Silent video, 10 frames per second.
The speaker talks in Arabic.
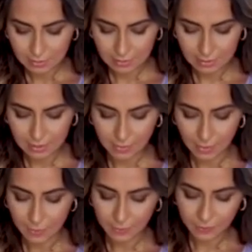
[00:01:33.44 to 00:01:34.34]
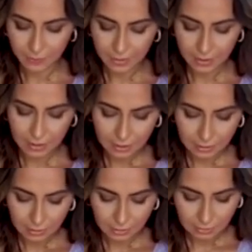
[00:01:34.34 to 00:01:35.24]
ديالنا
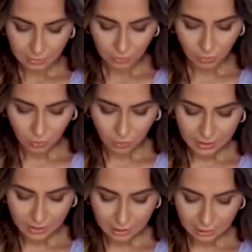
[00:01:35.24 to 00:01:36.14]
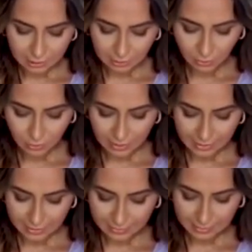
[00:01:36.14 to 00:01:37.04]
دونك ملي كنحصلوا على
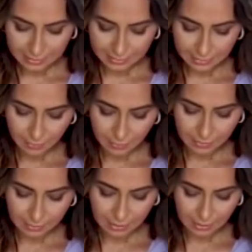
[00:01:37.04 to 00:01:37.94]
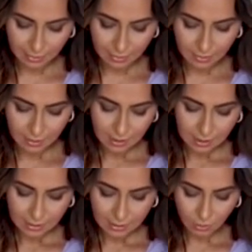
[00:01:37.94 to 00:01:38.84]
هذا الخليط بهذه الطريقه
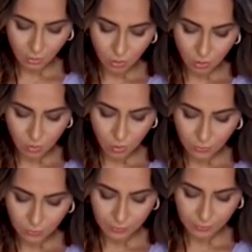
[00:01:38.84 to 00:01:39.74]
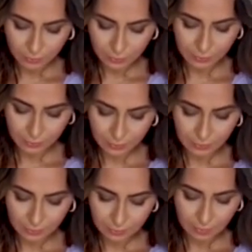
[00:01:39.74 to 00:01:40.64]
كنقومو
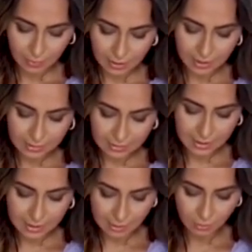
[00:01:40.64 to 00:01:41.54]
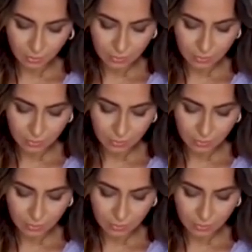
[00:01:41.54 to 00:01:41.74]
بالخلط ديالو